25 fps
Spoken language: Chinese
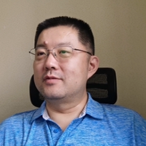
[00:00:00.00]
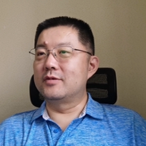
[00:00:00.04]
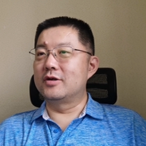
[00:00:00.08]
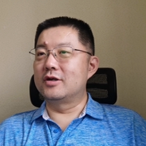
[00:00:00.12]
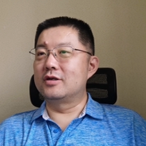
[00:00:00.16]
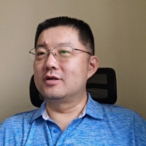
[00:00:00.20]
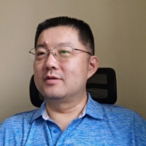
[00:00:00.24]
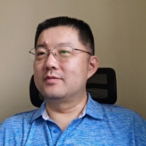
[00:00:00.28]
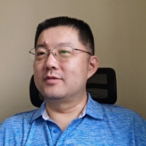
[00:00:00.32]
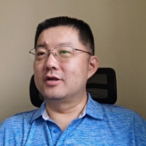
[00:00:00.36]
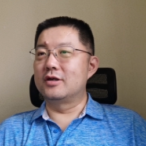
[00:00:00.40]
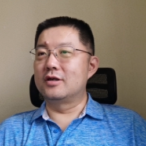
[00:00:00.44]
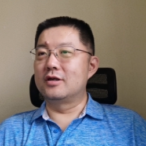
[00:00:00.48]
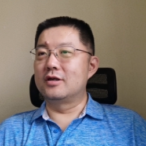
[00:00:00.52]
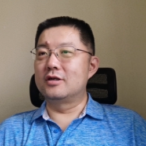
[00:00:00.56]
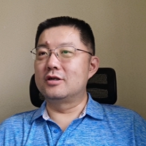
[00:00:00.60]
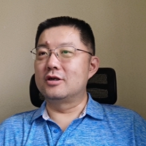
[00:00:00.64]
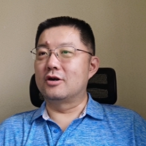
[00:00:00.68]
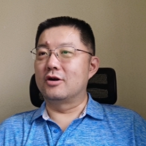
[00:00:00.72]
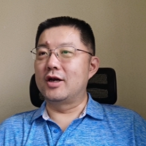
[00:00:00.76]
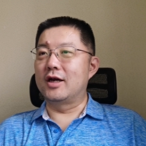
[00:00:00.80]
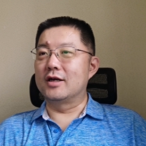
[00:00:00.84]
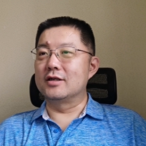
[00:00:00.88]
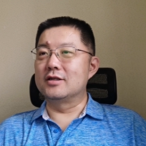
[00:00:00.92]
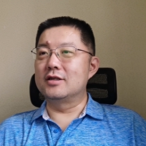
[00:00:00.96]
什么什么
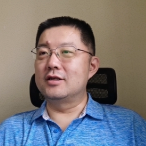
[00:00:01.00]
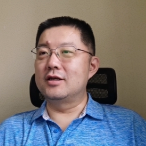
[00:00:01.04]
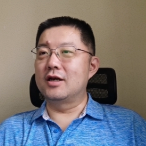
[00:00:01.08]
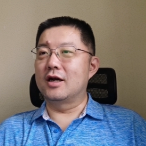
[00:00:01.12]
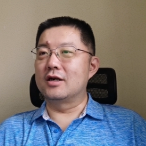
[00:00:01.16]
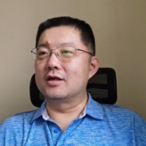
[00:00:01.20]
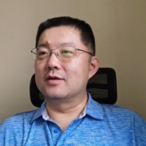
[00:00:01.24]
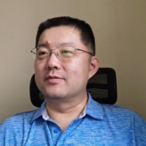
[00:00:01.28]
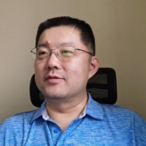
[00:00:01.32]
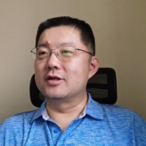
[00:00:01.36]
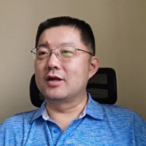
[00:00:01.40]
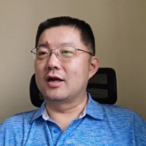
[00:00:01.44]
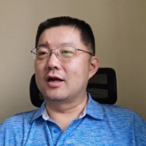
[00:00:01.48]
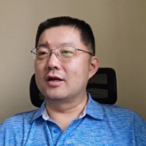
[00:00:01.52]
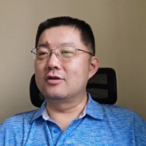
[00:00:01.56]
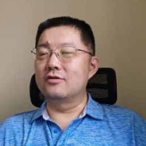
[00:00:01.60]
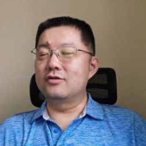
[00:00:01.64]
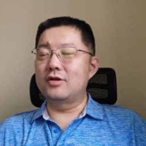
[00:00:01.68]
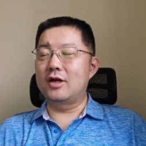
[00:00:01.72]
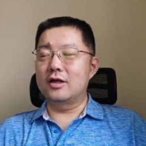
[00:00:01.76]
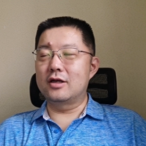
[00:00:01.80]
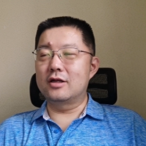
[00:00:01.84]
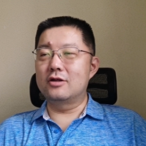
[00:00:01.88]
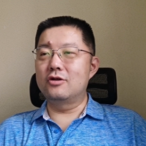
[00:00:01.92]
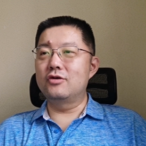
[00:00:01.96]
找靓机啊什么，大家
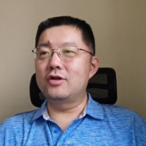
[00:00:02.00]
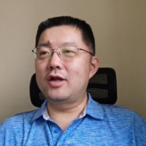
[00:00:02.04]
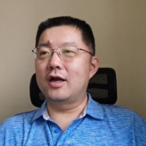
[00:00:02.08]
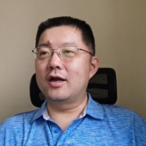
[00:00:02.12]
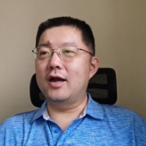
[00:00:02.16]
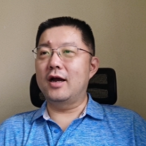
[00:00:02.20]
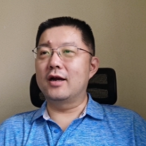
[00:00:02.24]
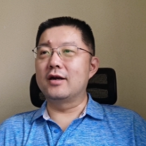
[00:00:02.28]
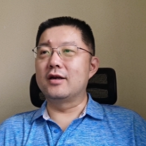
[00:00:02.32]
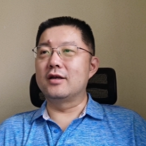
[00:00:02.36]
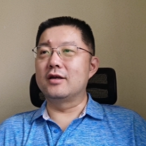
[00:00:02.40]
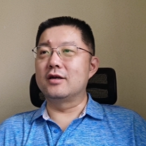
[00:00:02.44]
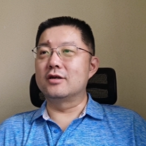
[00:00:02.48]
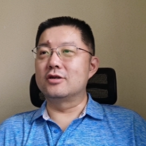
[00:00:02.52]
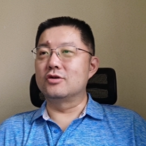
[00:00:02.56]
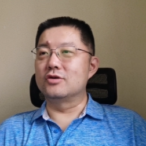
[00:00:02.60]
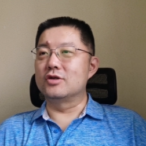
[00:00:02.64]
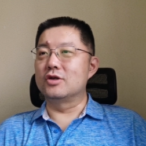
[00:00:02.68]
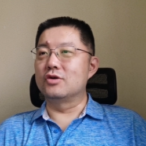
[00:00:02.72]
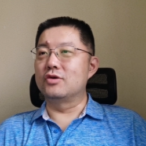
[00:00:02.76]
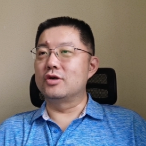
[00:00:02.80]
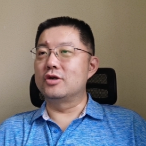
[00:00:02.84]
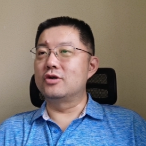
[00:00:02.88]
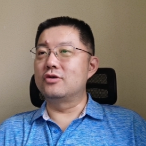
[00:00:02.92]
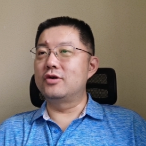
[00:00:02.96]
都在都在干这个
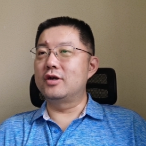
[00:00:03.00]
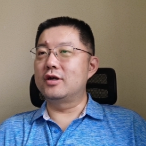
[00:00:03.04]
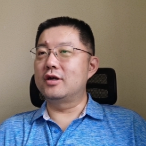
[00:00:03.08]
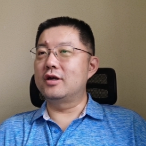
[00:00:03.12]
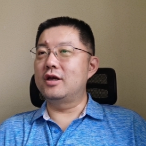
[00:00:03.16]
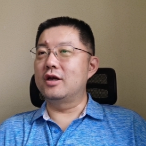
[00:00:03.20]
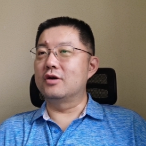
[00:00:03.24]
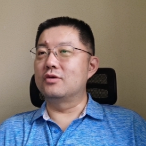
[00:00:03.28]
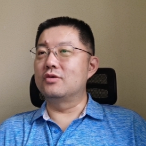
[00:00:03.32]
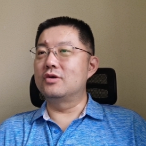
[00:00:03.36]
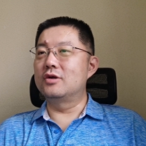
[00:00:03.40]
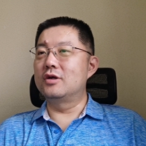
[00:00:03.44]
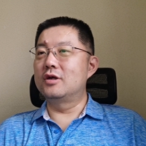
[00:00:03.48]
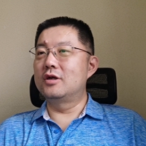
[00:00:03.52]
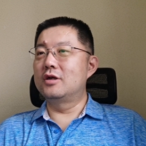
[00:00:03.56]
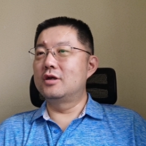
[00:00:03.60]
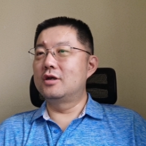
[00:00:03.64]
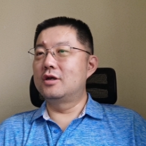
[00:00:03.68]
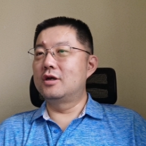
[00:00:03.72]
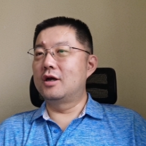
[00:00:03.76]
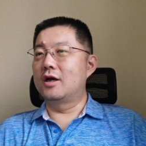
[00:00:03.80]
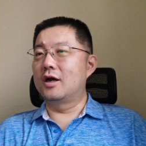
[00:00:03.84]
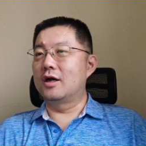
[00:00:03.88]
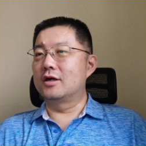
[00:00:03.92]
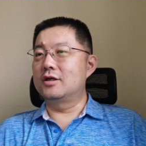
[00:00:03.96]
手机回收这个业务
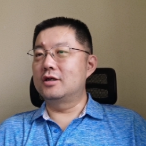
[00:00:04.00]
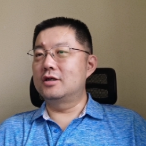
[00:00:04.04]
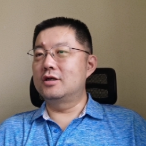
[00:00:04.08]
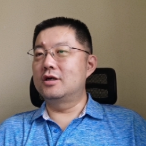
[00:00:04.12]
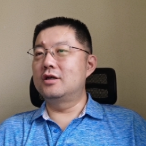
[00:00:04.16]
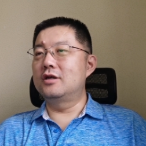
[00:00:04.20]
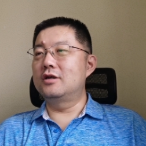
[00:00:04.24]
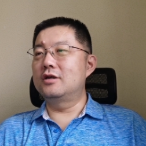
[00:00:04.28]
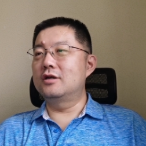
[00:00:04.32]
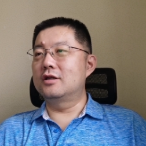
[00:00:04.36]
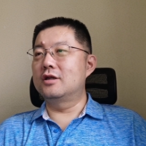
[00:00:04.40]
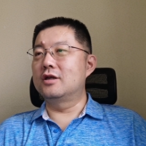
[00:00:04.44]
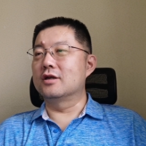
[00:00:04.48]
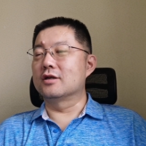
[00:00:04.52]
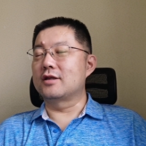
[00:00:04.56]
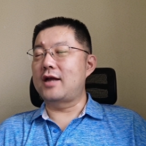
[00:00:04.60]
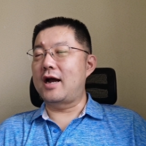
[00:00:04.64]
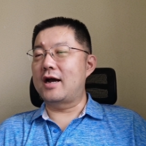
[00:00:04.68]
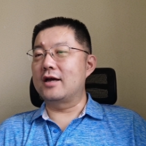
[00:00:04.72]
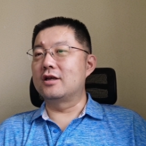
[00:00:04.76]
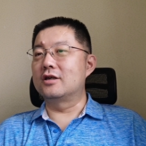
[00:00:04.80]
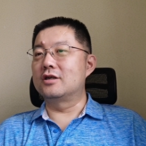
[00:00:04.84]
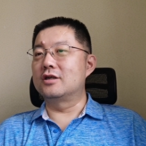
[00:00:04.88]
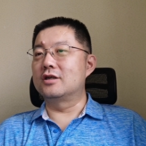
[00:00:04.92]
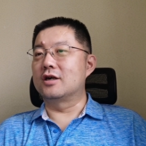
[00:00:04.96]
啊，这是一个挺
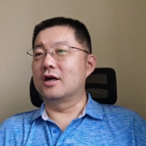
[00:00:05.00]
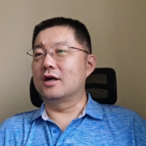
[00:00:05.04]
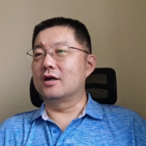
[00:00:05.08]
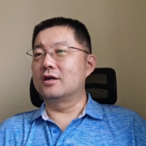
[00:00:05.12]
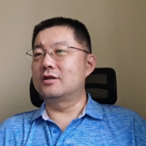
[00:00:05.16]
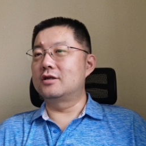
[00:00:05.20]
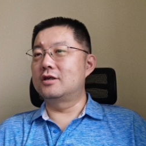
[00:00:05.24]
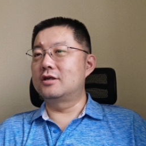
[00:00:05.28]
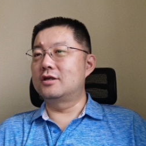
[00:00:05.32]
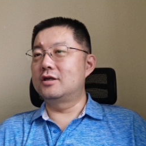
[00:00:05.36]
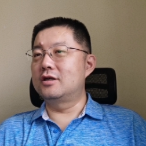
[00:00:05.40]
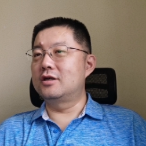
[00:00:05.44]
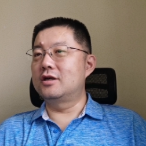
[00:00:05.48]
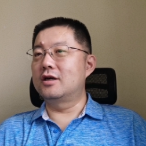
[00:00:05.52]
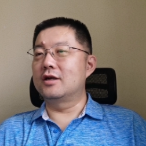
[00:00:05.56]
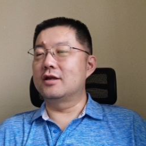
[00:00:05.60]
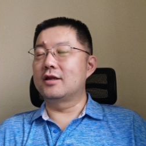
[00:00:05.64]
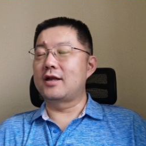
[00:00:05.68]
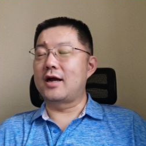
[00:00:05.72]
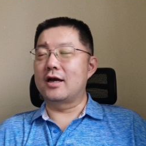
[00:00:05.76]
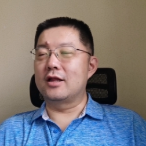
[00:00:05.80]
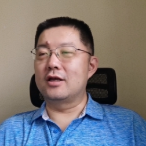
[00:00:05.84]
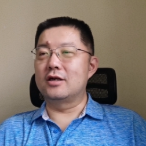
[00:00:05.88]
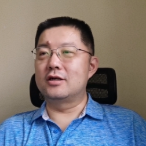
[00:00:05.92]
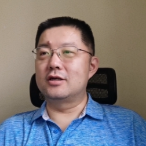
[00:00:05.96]
大的市场，这是一个
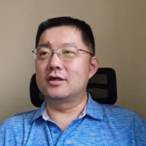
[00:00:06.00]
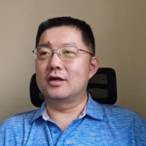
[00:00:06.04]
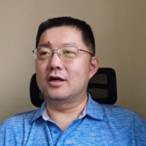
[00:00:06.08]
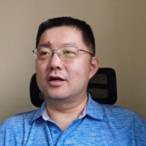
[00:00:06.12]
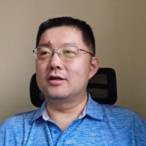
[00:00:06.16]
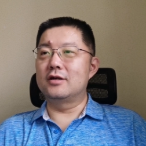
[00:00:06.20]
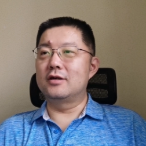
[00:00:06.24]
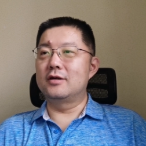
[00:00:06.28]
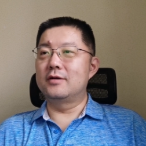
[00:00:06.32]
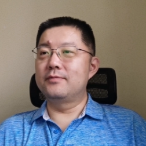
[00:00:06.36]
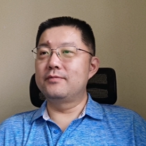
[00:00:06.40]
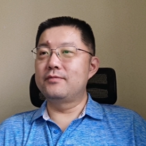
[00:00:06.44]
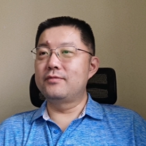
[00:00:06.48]
很大的市场。